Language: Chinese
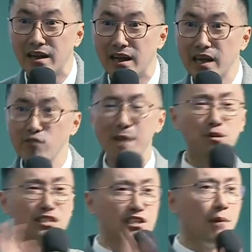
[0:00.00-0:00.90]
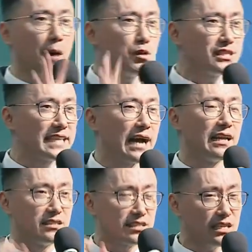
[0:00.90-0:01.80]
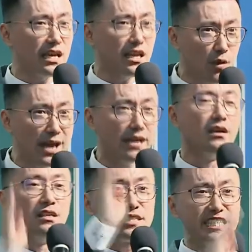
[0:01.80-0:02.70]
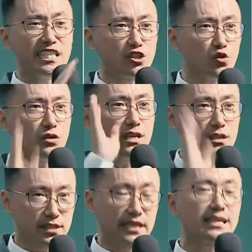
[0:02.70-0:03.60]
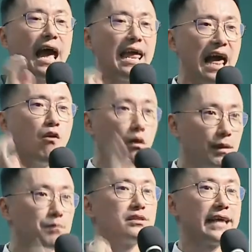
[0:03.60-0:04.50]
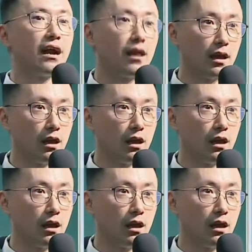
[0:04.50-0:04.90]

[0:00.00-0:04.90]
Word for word: 因为不是我们不想理，是因为制度的形态让我们不想理。